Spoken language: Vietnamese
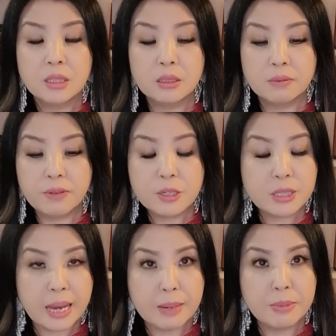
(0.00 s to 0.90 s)
the first
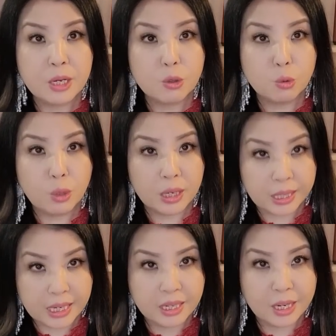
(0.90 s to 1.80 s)
time cú à ờ,
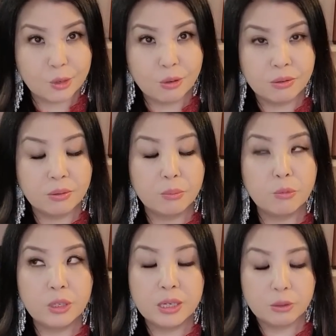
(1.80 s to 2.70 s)
cái nâng gờ đó
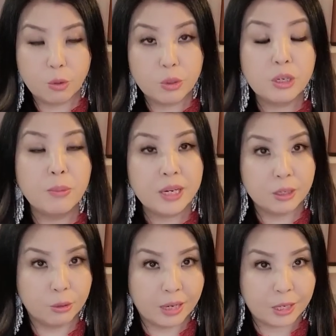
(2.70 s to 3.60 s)
cũng nâng mất
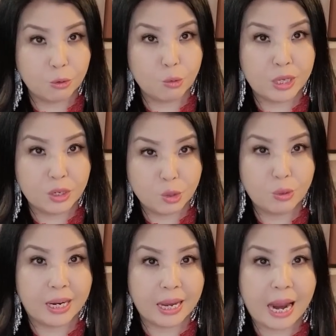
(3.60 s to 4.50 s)
nâng gờ đó là đó cũng chị nâng
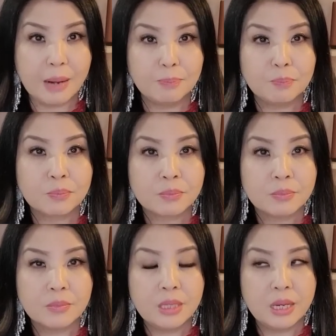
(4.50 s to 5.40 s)
gờ đó cả
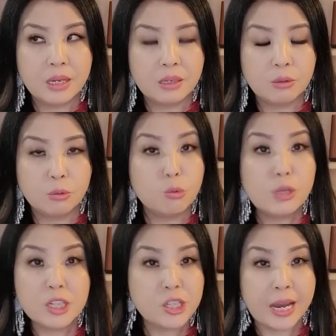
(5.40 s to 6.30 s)
chị cú,
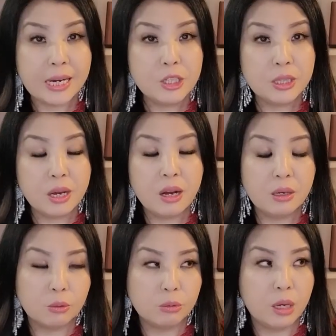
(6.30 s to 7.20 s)
cũng giết trả đó chị
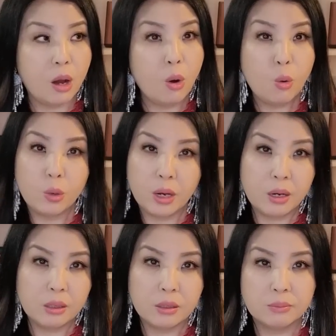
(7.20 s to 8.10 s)
theo cú tiểu ô
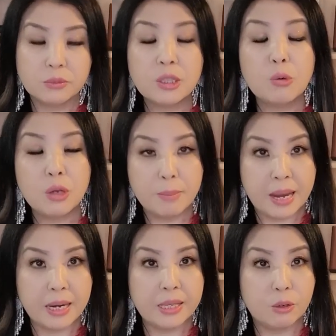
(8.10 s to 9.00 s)
lo um tao cơn
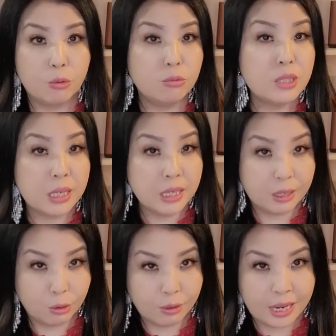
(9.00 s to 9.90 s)
bà này chị cũng gì
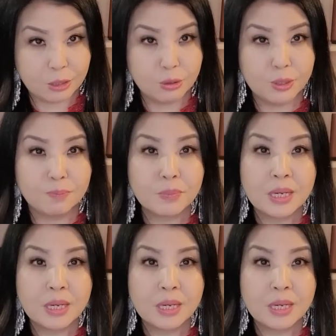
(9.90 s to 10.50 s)
nè gọi đó là cho nữa